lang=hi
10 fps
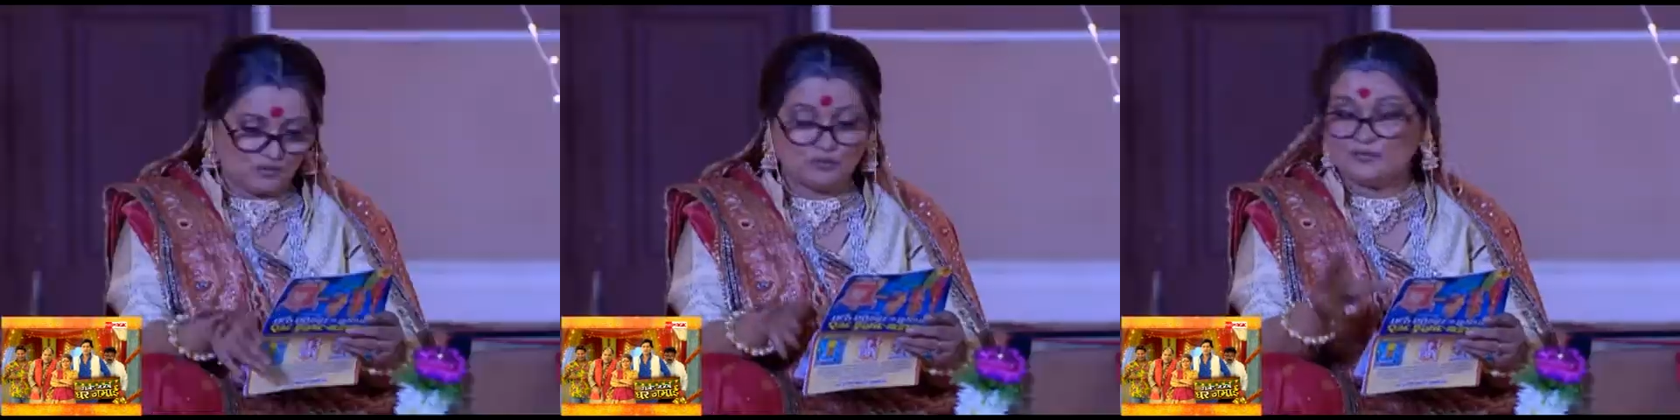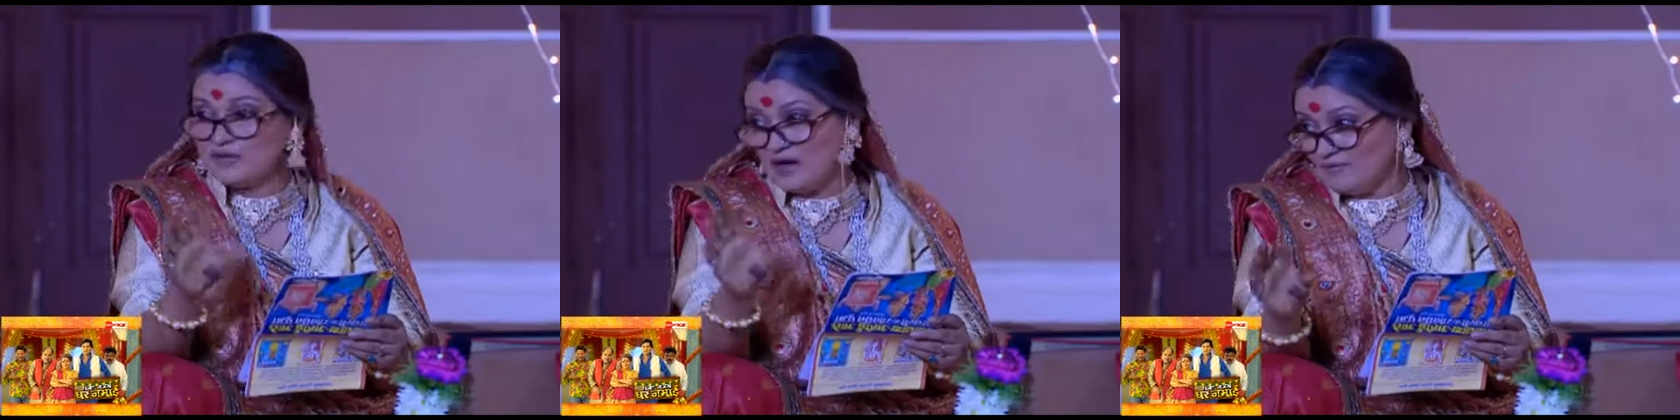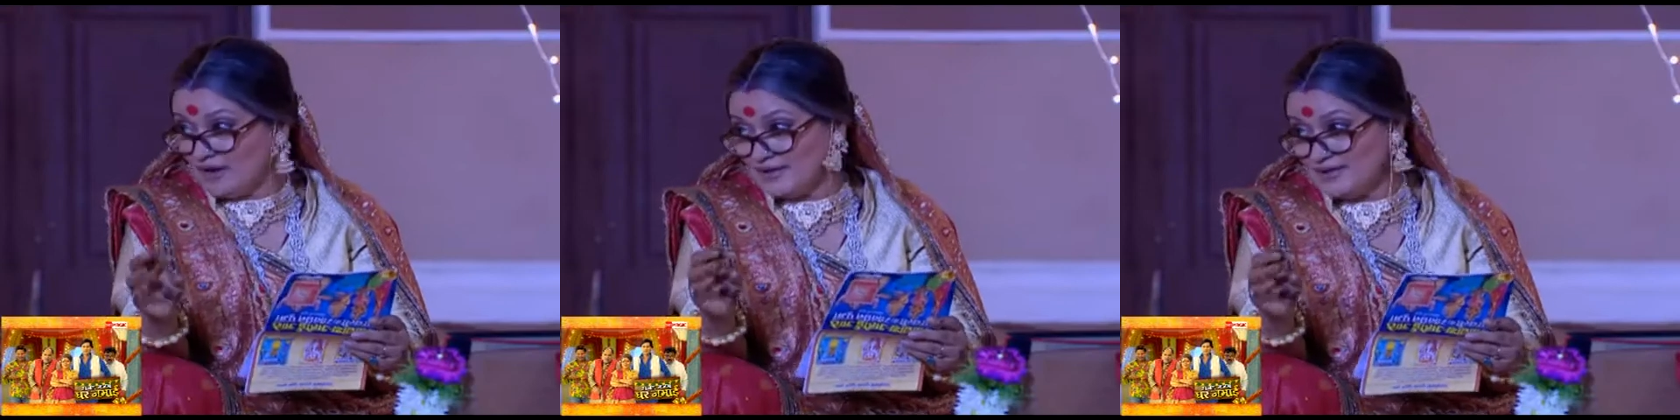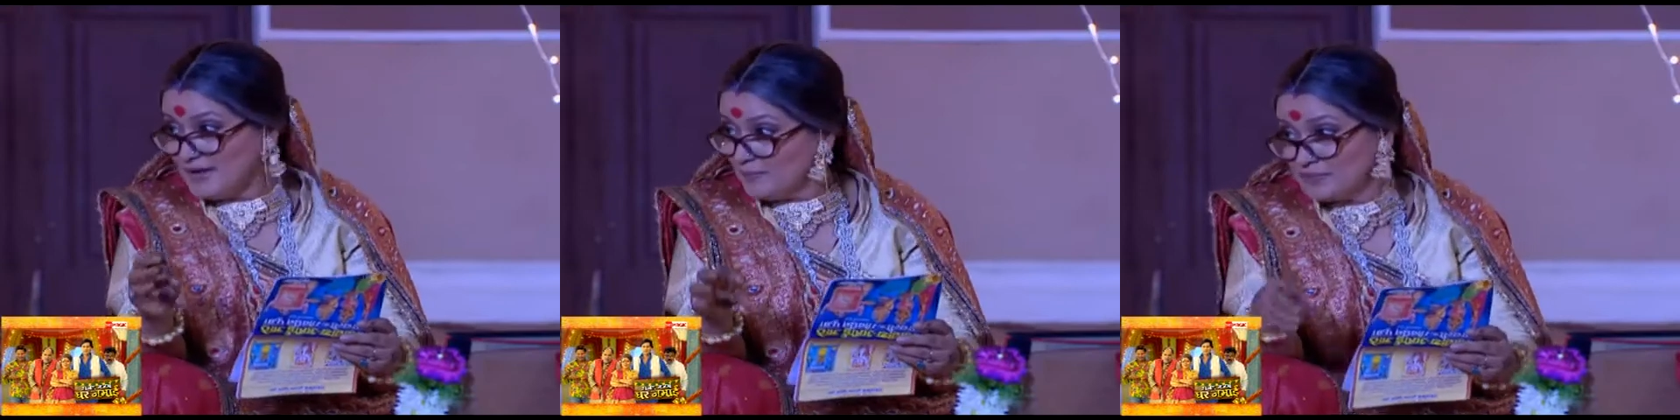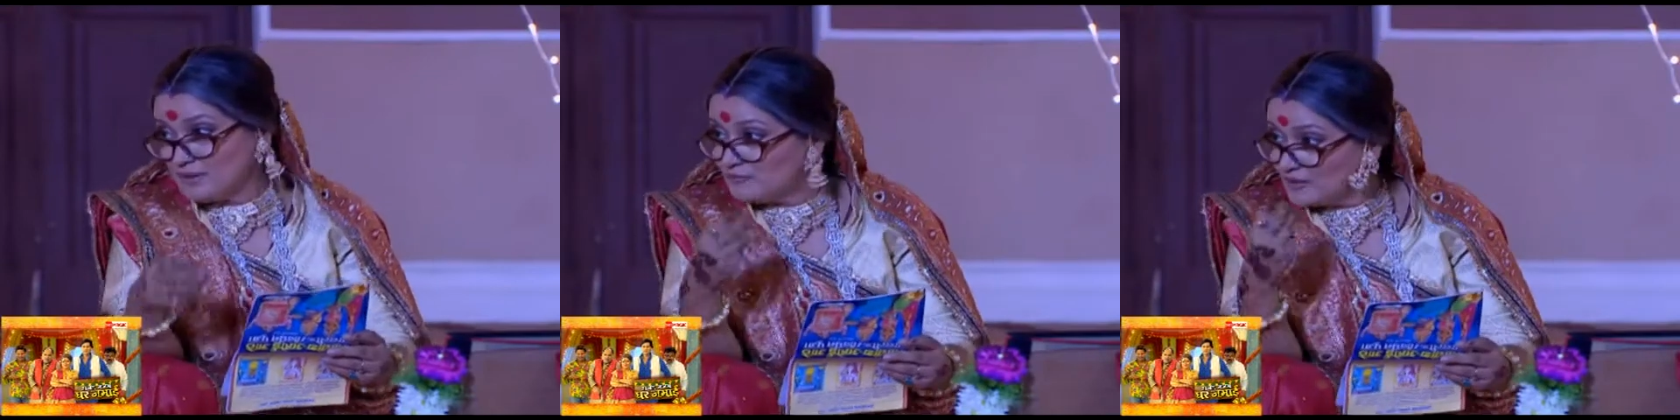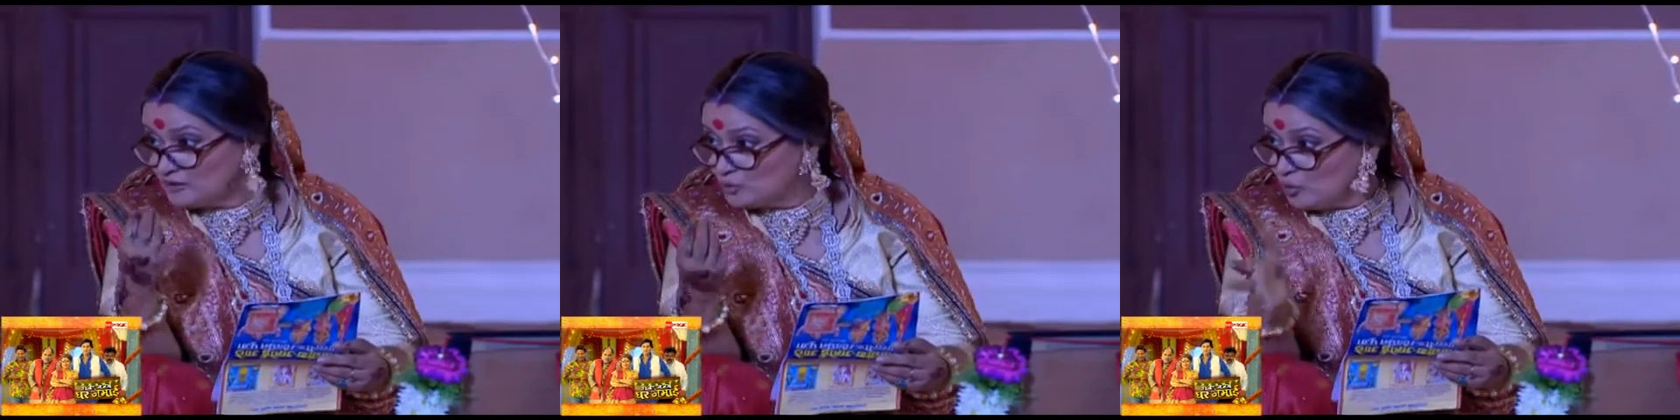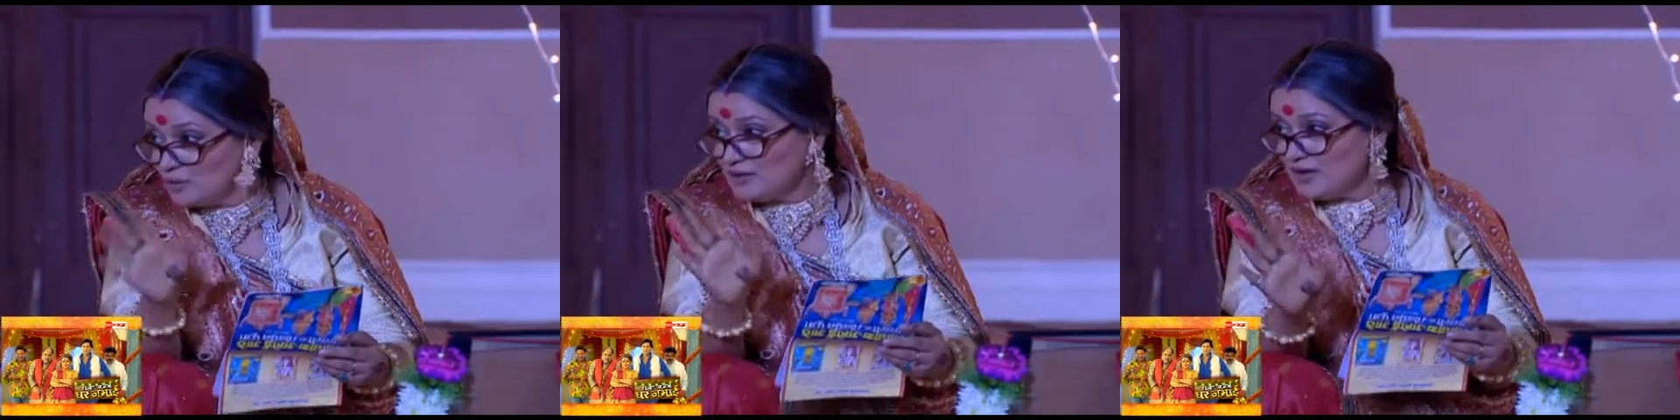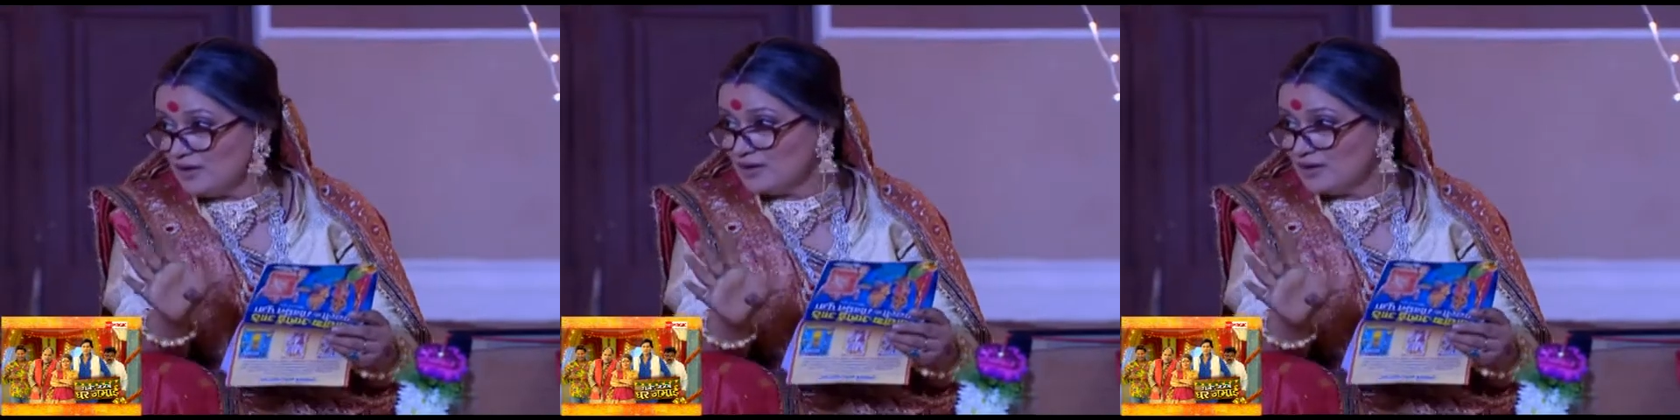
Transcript: तो वीरा वाली ने अपना व्रत तोड़ दिया